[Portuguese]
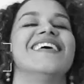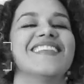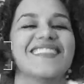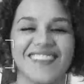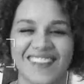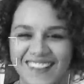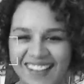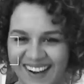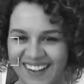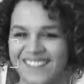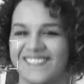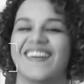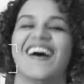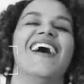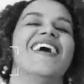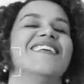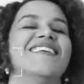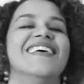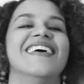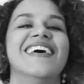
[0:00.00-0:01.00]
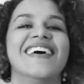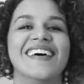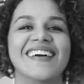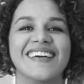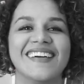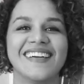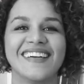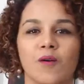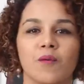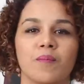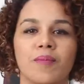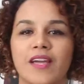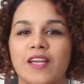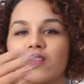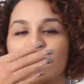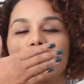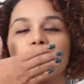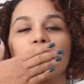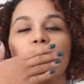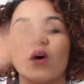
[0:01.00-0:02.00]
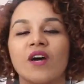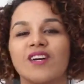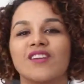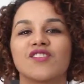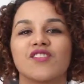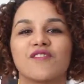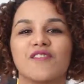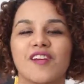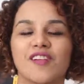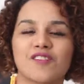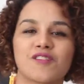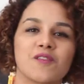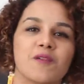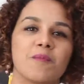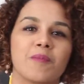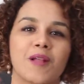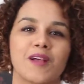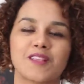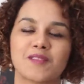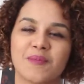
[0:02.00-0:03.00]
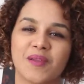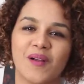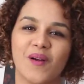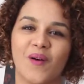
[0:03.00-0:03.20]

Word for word: Deixa eu gravar. Um beijo, te vejo no próximo